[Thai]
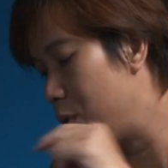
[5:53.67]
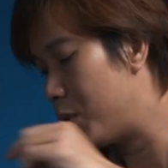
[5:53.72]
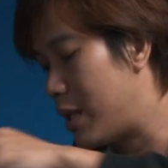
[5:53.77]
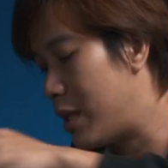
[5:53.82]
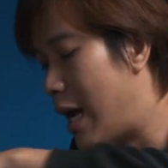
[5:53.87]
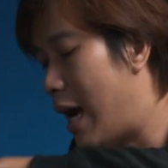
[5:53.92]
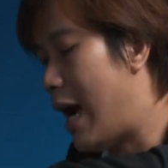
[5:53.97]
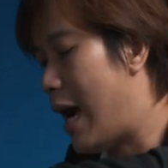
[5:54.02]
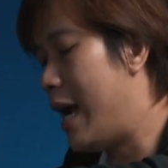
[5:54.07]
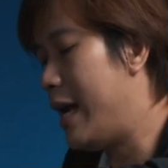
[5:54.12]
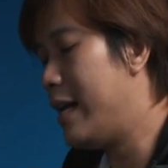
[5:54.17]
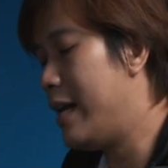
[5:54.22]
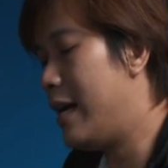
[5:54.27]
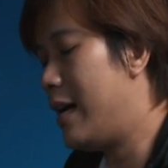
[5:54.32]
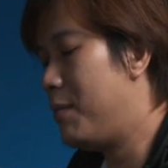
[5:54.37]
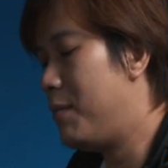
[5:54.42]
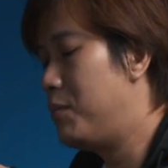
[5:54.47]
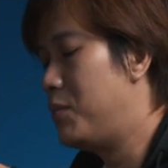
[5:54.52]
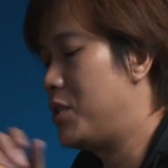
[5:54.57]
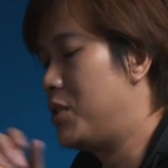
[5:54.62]
สุดท้ายนะค
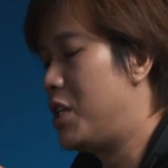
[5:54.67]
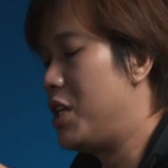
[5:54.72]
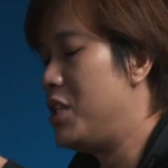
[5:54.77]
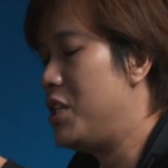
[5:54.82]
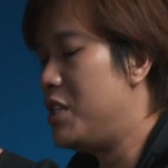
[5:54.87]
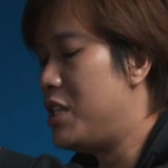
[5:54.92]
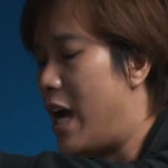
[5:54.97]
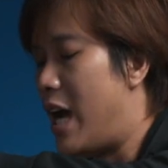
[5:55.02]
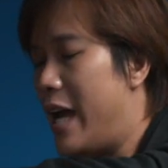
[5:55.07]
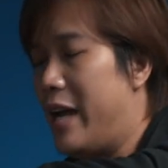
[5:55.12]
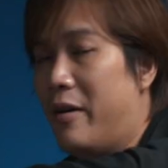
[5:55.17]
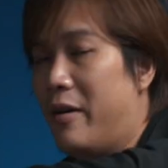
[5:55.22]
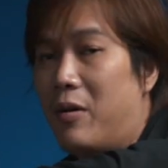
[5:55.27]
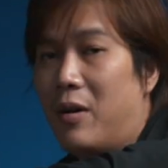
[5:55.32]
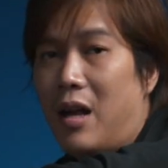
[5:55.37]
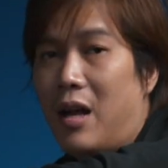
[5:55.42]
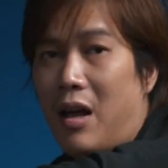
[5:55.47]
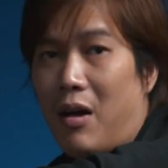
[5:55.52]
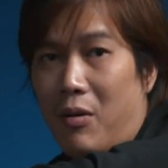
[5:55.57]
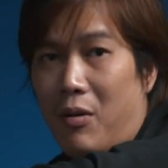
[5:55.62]
รับชิ้นใหญ่ขอ
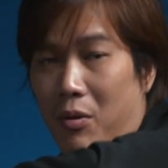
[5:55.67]
งเรา